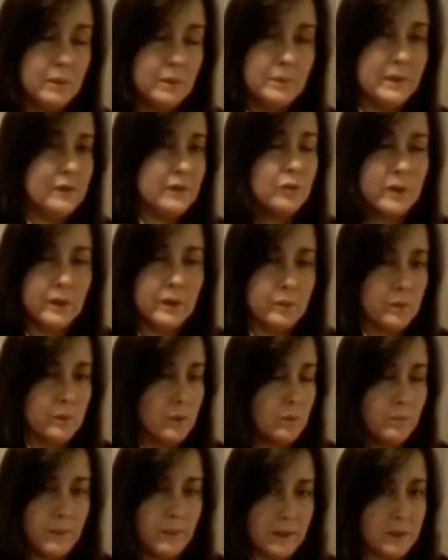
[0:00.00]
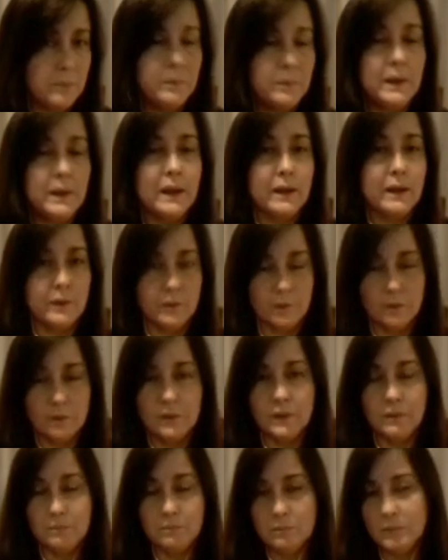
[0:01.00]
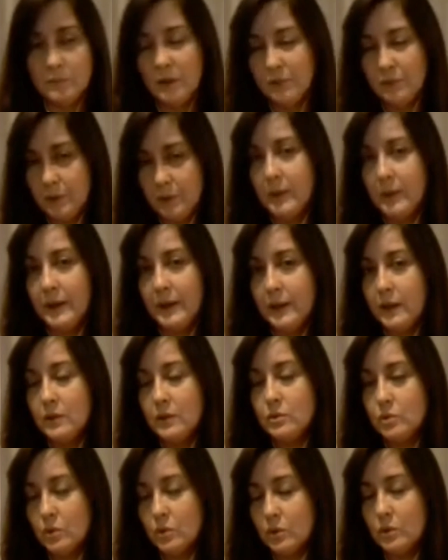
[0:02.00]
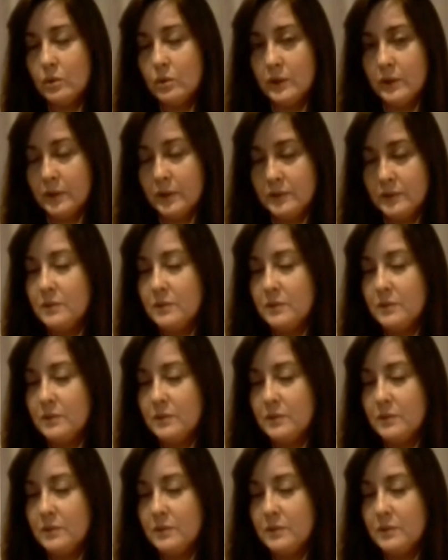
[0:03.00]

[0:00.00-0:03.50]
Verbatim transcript: Venezuela no es un país plano. Eh, afirmar esto eh,